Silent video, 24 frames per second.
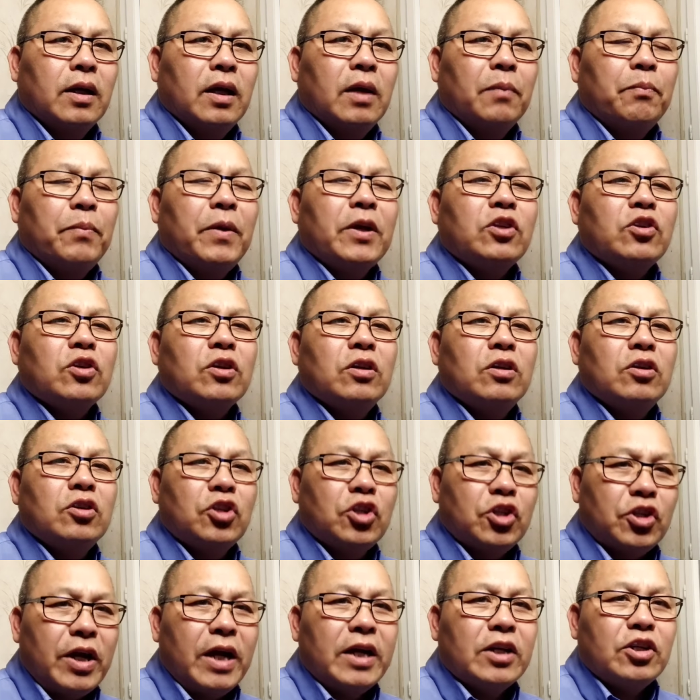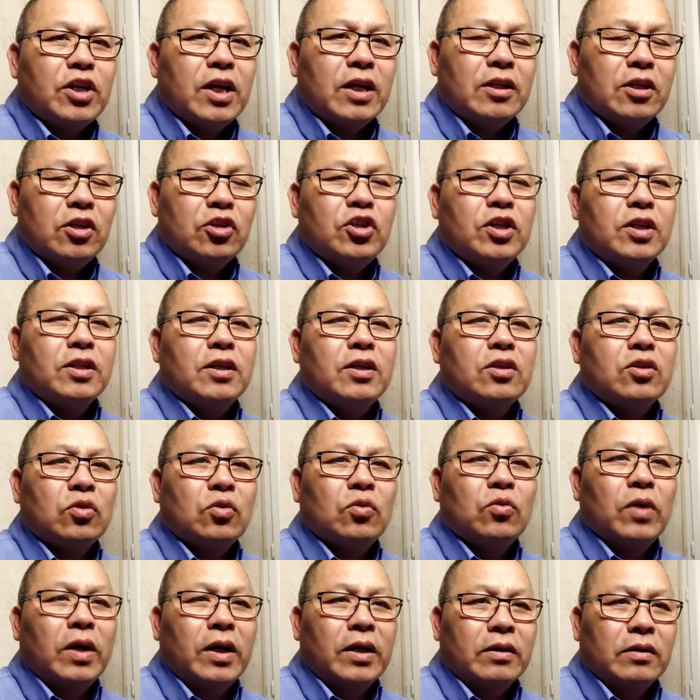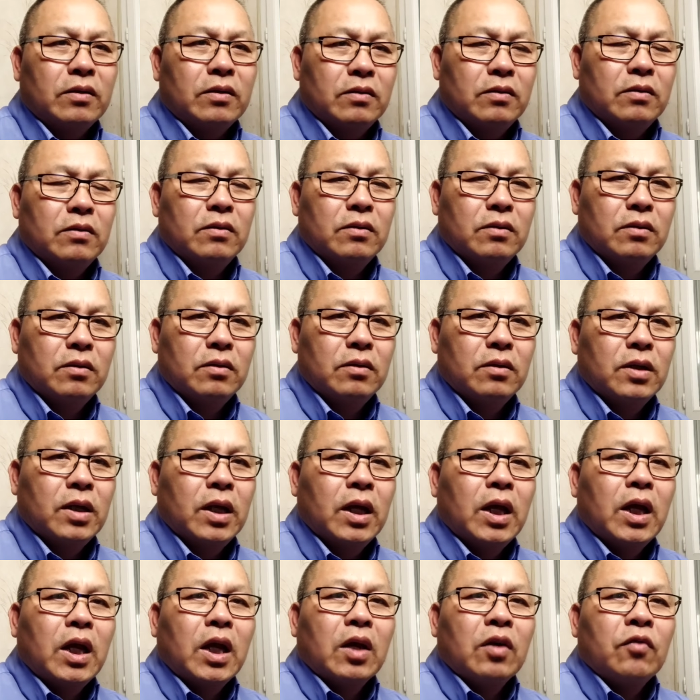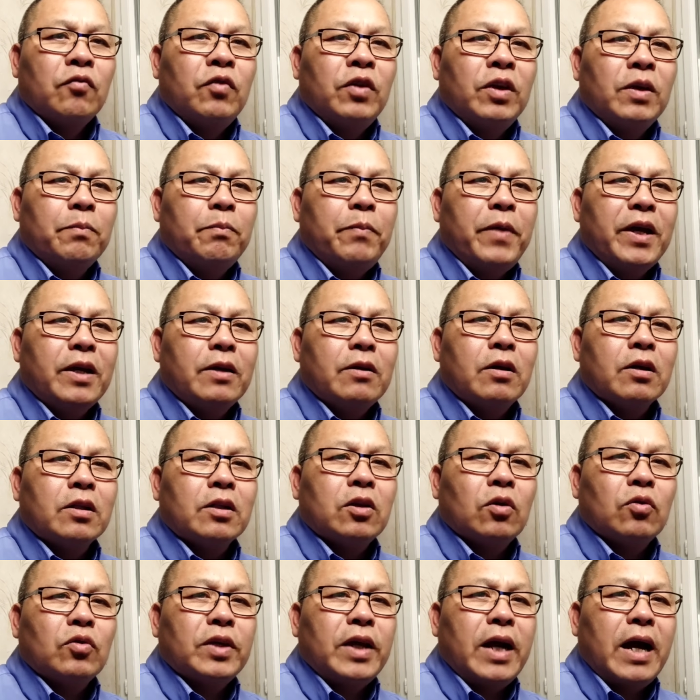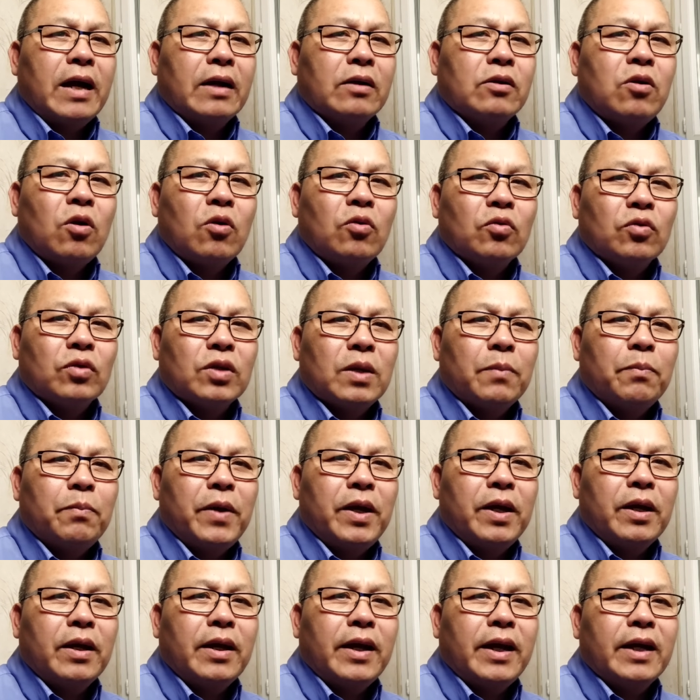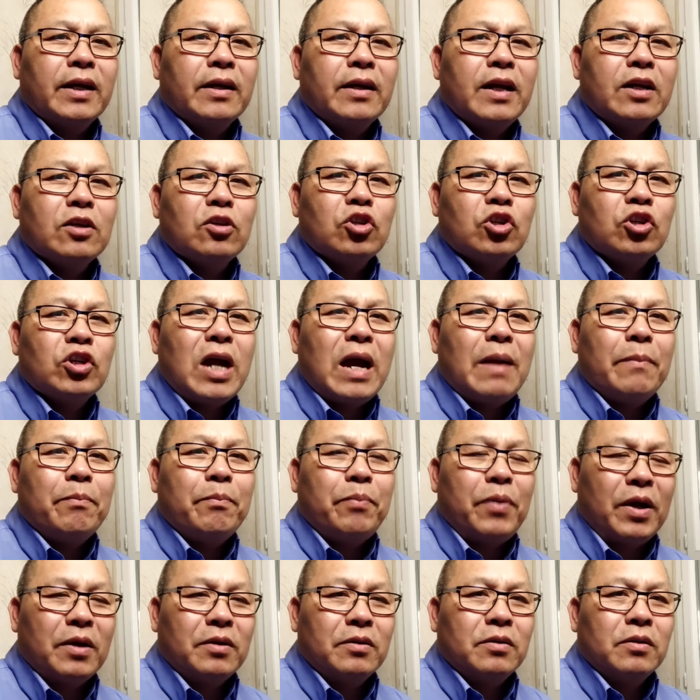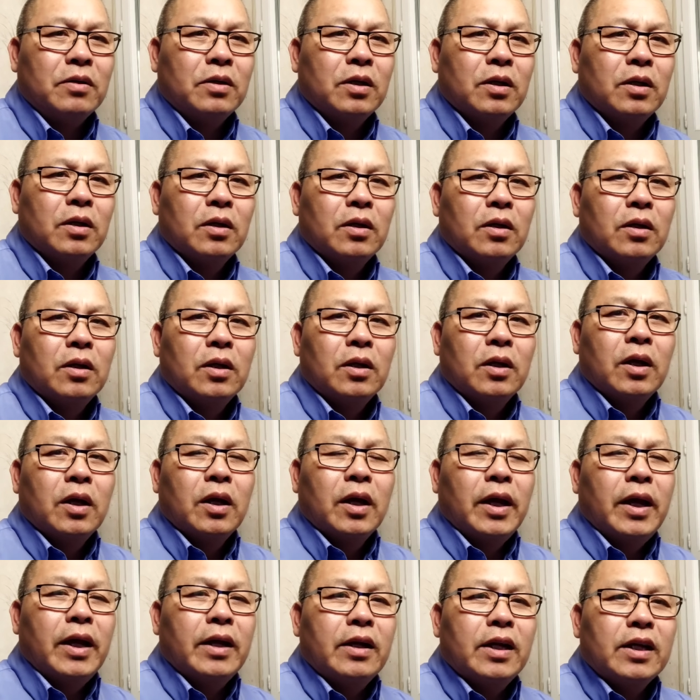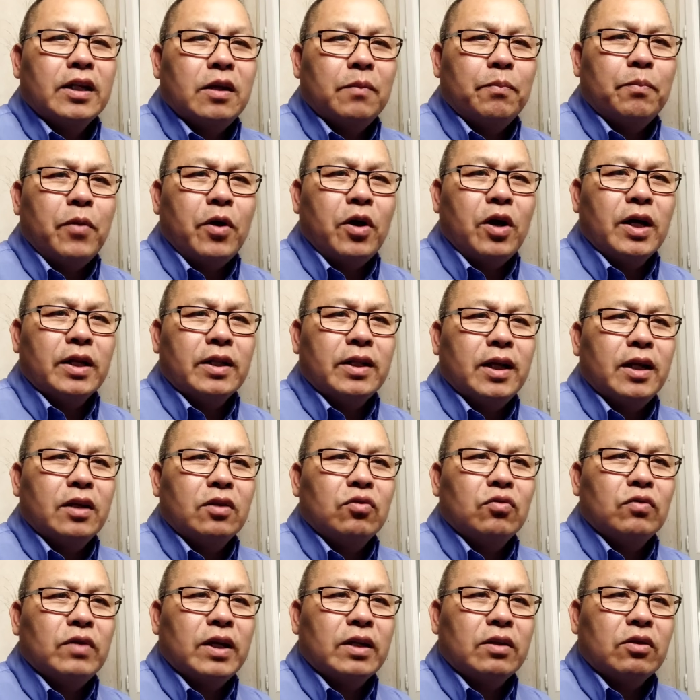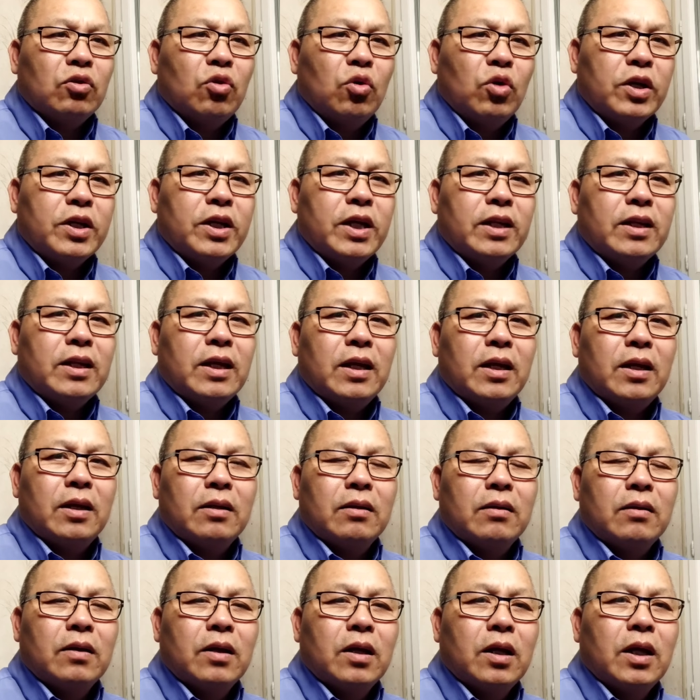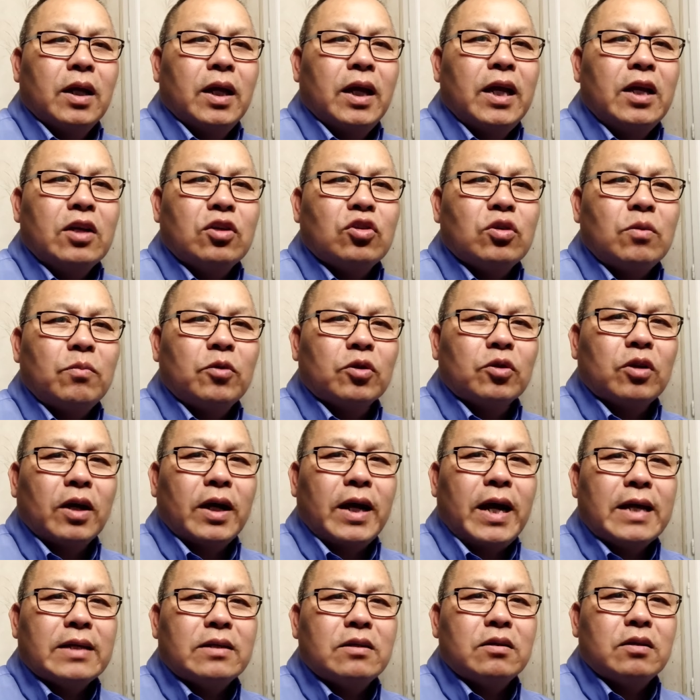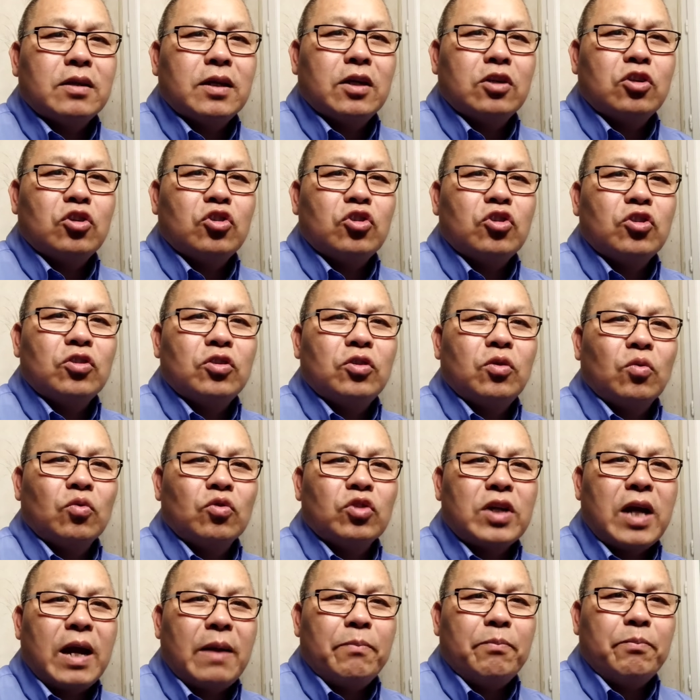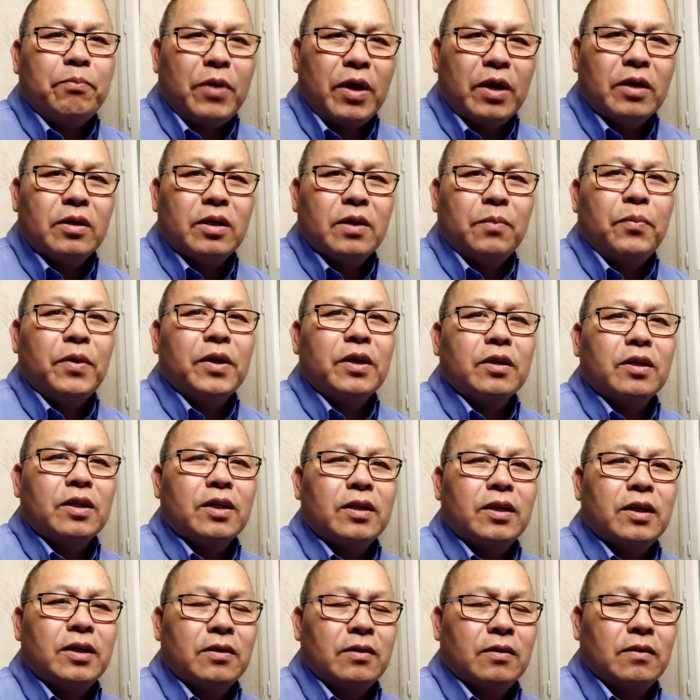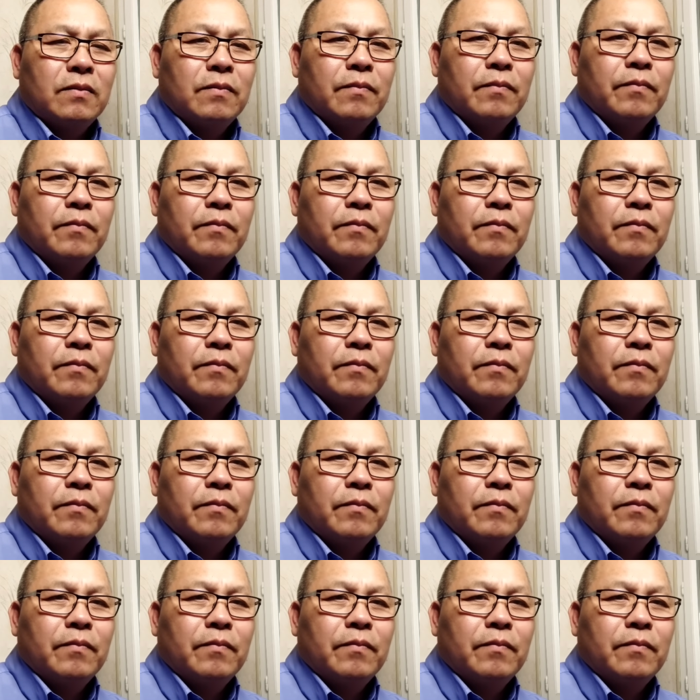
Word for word: ở bé chữ lư sai cha thì chưa tới số là vì bé nó đâu già khủng chị bé cái nên chắp lợ ở đây thì bỏ hết đấy tu nên tu cái chị ít số một tao cá sĩ chị chuyên dùng chắp lợ để bây giờ thế này